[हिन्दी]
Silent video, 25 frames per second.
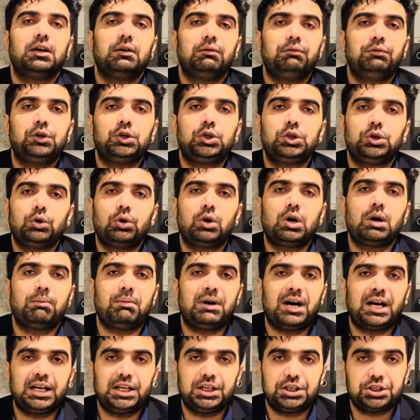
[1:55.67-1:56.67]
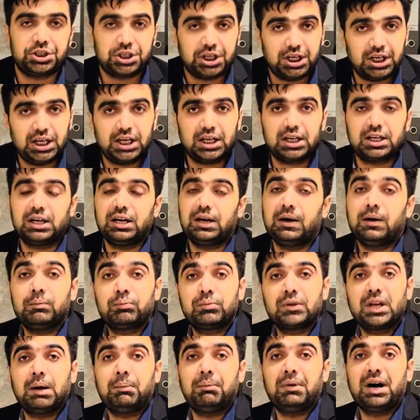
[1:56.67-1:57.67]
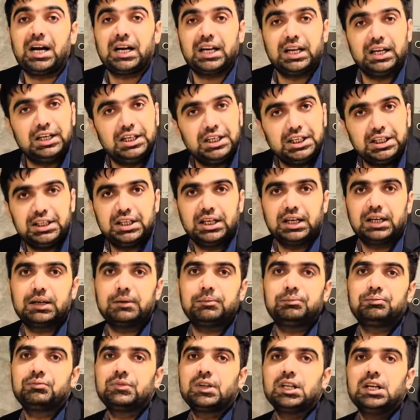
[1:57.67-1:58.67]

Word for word: वीडियो हमारे शेख हमारे लीडर